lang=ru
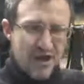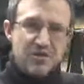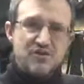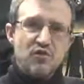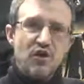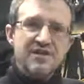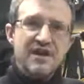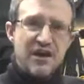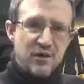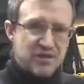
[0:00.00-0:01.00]
То есть он
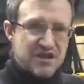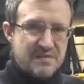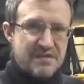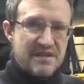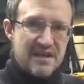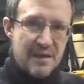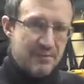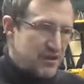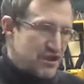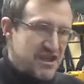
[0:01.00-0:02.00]
хороший именно для
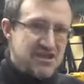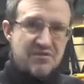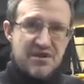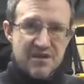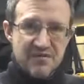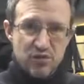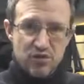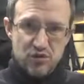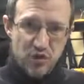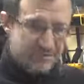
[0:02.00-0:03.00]
путешественников, тот,
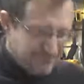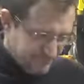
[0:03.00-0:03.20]
кто